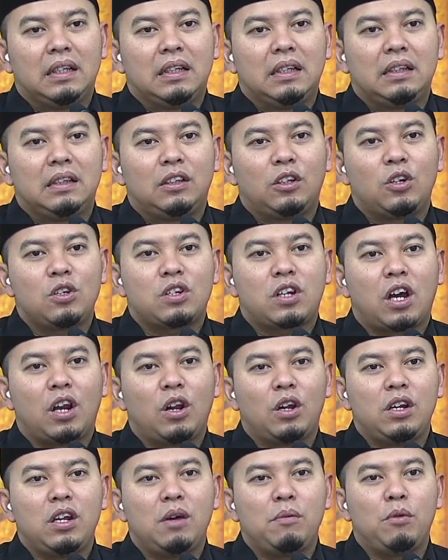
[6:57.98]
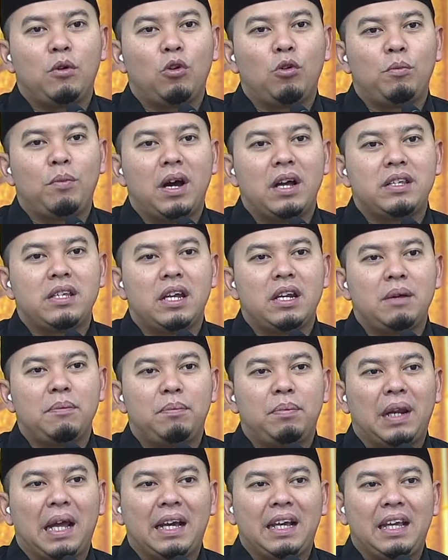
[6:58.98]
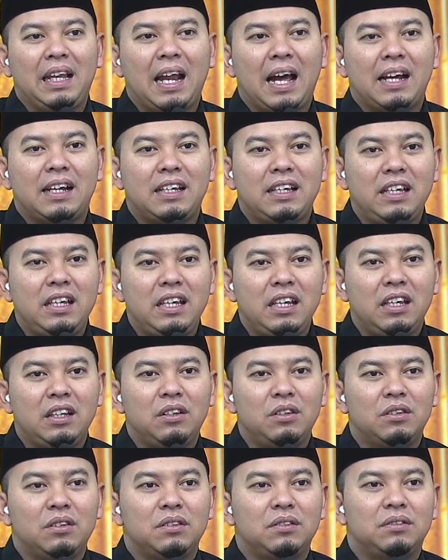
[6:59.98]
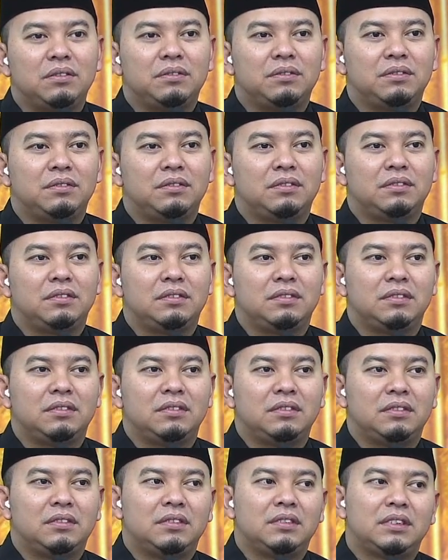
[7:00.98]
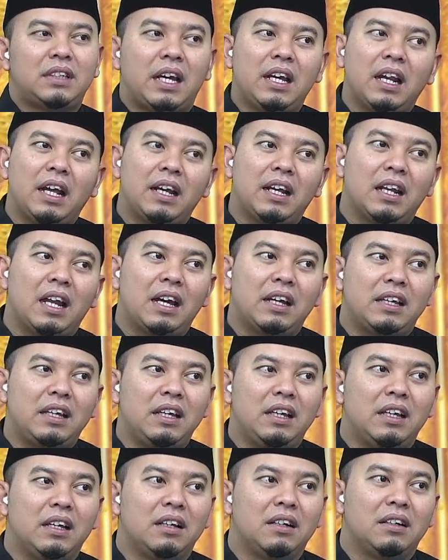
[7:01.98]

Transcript: Terus kalau dia berubah jadi laki-laki gitu, saya laki-laki.